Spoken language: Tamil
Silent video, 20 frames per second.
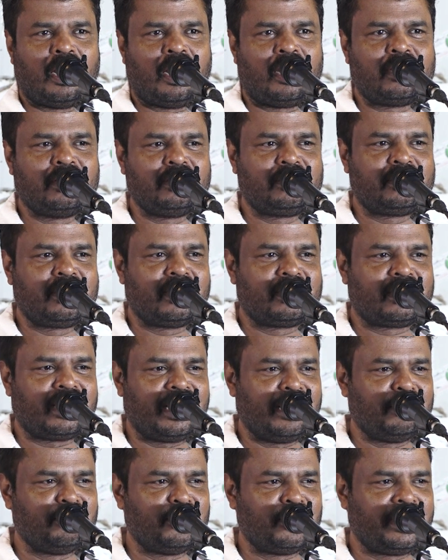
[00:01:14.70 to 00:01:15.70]
அடுத்த
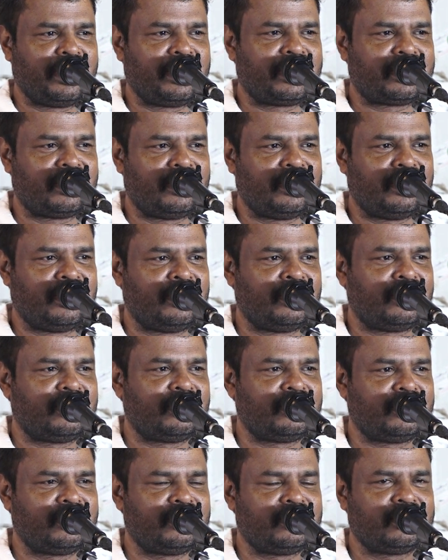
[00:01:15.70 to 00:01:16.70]
தலைமுறைக்கு
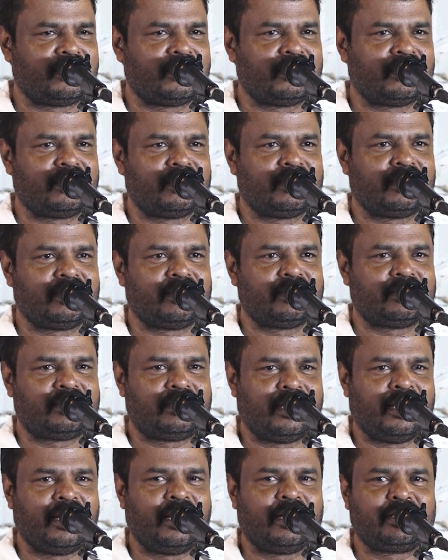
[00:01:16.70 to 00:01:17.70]

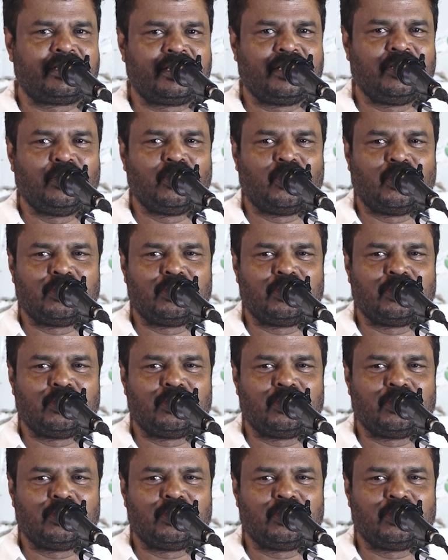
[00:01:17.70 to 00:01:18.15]
சேர்த்து